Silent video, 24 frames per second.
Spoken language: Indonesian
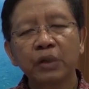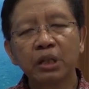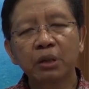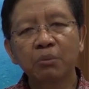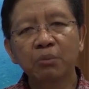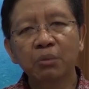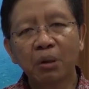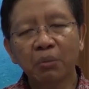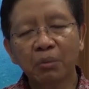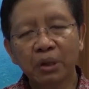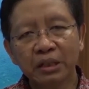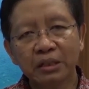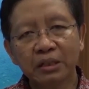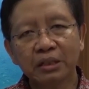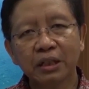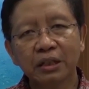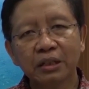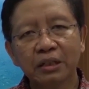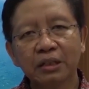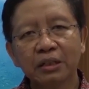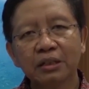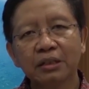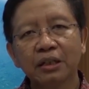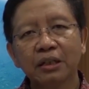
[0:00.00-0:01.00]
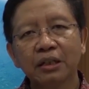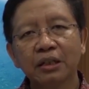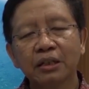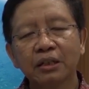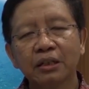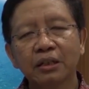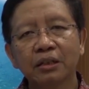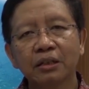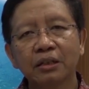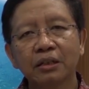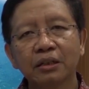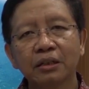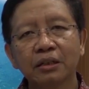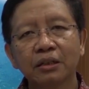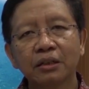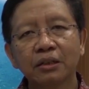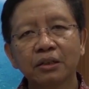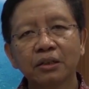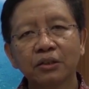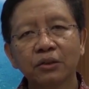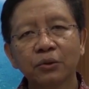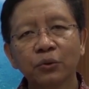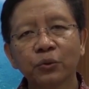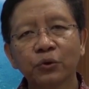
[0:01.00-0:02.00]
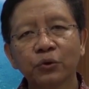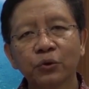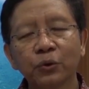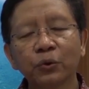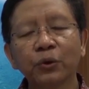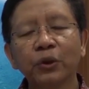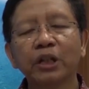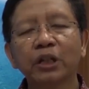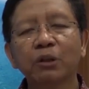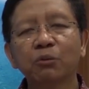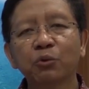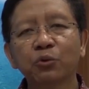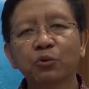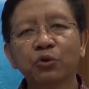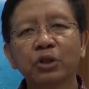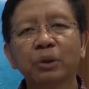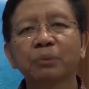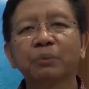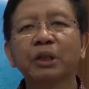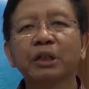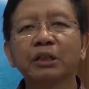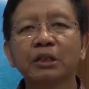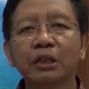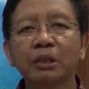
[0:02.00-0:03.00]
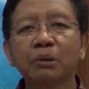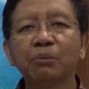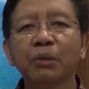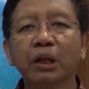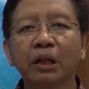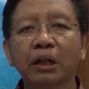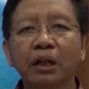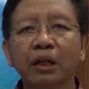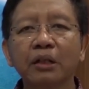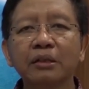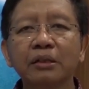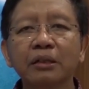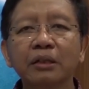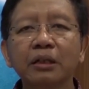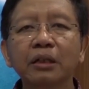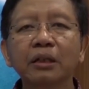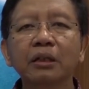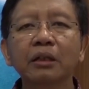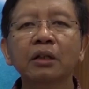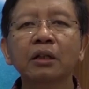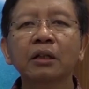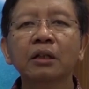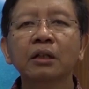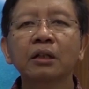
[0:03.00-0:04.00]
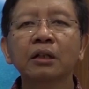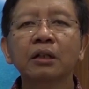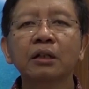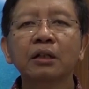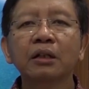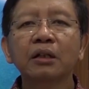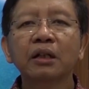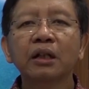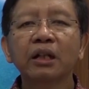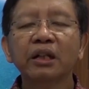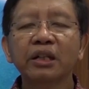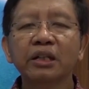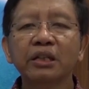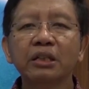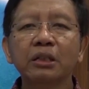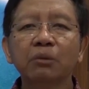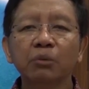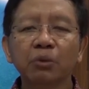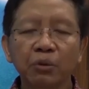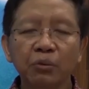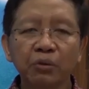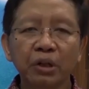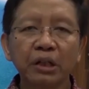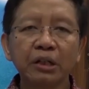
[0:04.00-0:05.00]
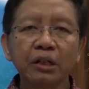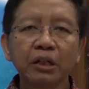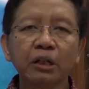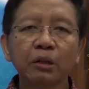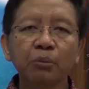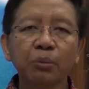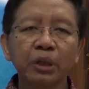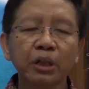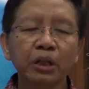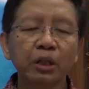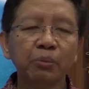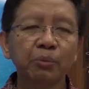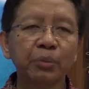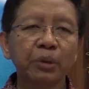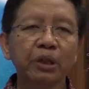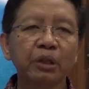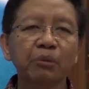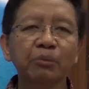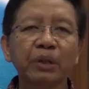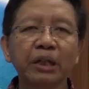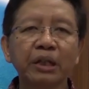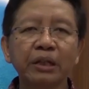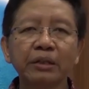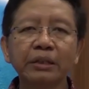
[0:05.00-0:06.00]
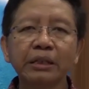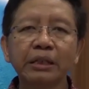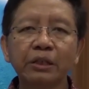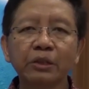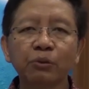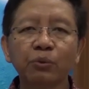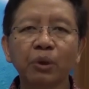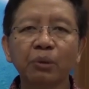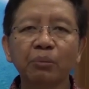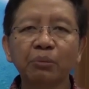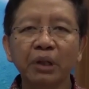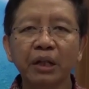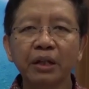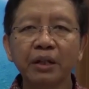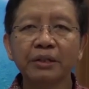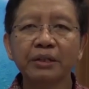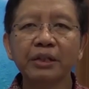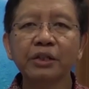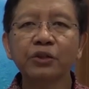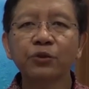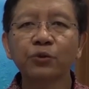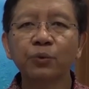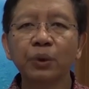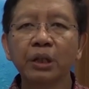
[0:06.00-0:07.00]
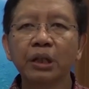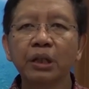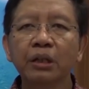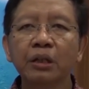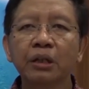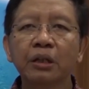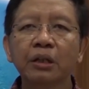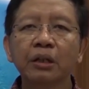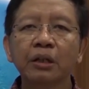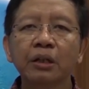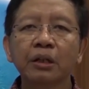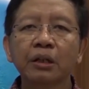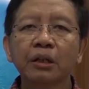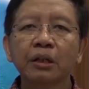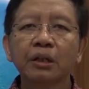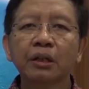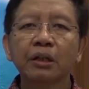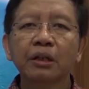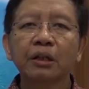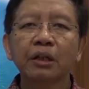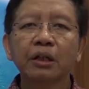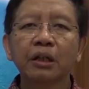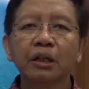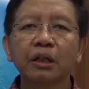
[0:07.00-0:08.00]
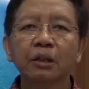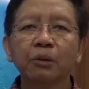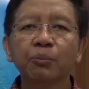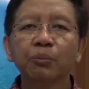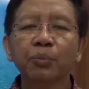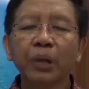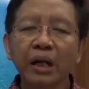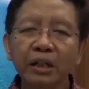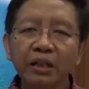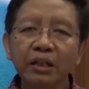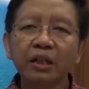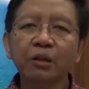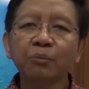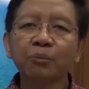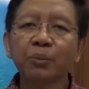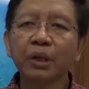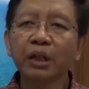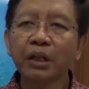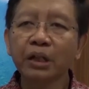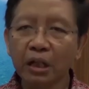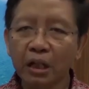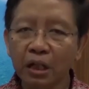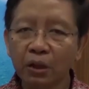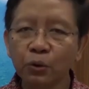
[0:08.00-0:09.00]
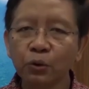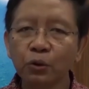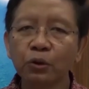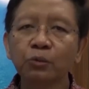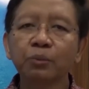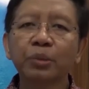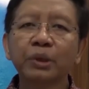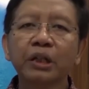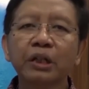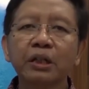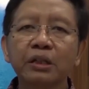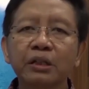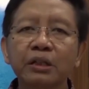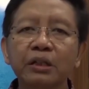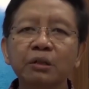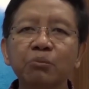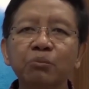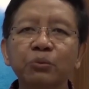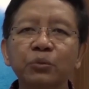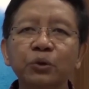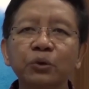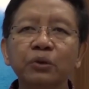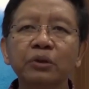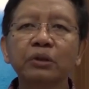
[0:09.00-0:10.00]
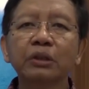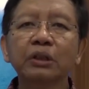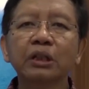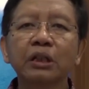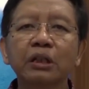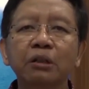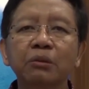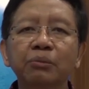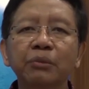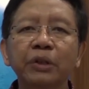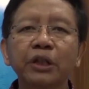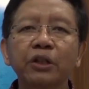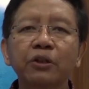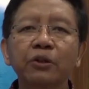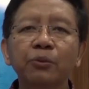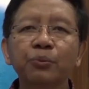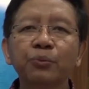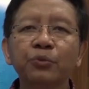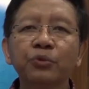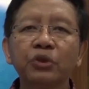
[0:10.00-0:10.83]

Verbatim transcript: imamat saya, saya sungguh-sungguh ingin mengucapkan terima kasih dan istimewanya kepada para mahasiswa-mahasiswi yang banyak bergaul, berkecimpung dalam hidup